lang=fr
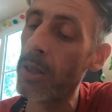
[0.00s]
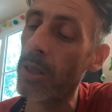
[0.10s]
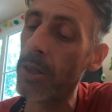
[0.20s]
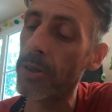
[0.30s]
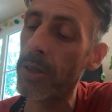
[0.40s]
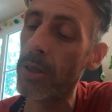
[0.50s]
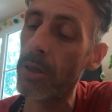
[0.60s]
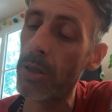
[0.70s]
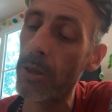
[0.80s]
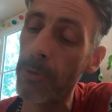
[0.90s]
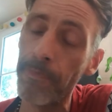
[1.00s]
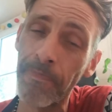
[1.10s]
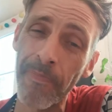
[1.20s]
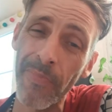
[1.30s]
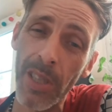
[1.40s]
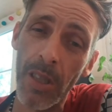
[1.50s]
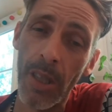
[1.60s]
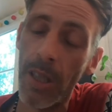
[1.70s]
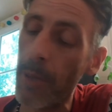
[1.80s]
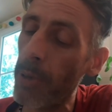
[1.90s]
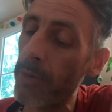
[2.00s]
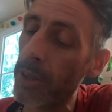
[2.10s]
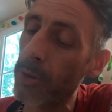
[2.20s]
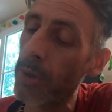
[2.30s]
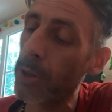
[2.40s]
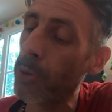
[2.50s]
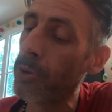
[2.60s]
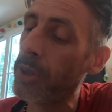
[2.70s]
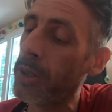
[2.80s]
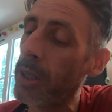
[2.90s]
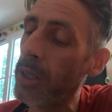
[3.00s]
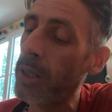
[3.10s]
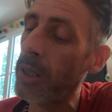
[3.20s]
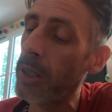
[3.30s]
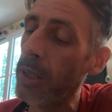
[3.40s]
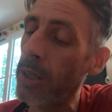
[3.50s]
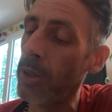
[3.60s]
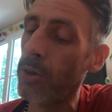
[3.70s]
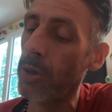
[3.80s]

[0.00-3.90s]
Hein, c'est euh, la perversion de la curiosité,